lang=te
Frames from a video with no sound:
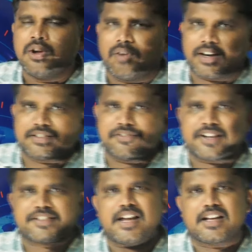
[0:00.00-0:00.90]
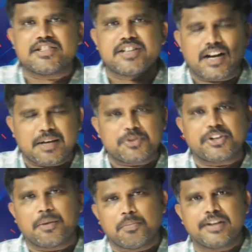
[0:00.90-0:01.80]
వాళ్ళకి సిఫార్సు లేఖలు ఇచ్చారా లేకపోతే
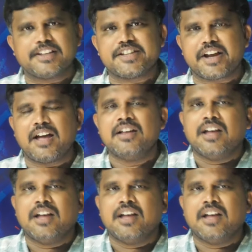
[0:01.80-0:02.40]
డబ్బులకి ఇచ్చారా